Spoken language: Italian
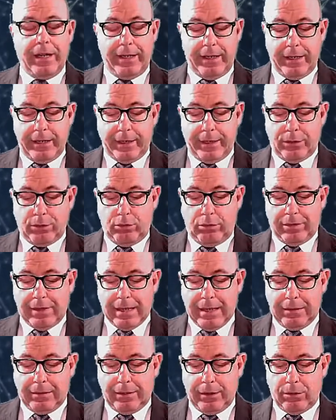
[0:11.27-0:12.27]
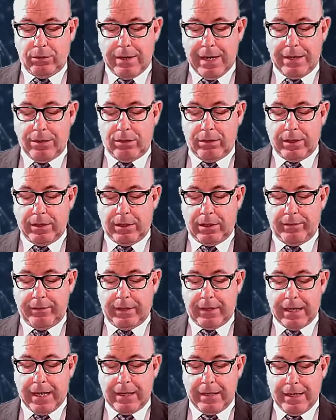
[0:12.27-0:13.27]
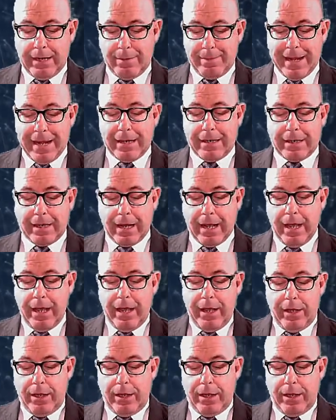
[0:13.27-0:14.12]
i risultati di un anno di attività nelle Marche,